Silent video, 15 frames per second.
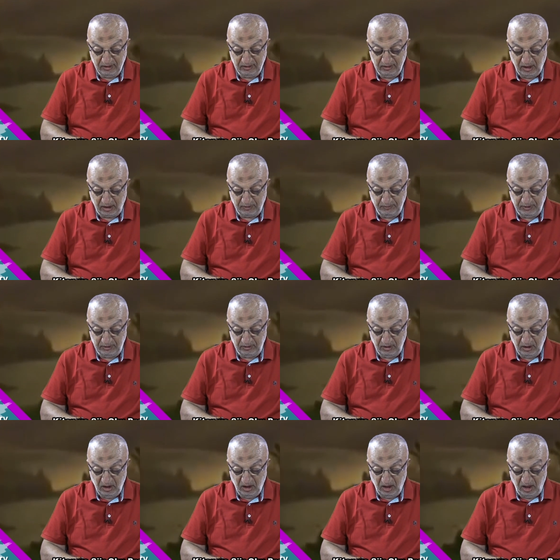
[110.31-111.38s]
garbın
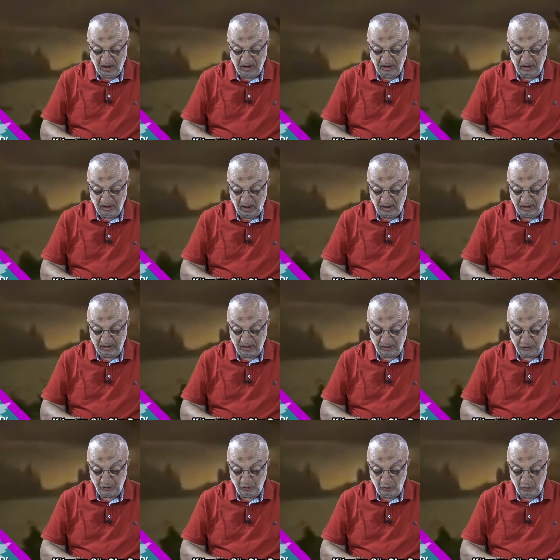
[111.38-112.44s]
akıl
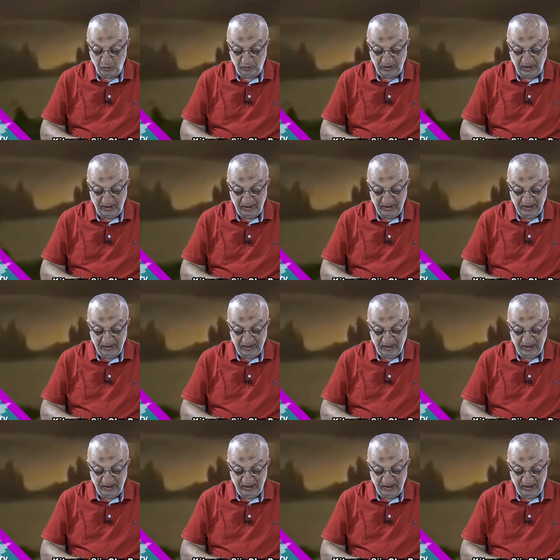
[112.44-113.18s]
harikası önünde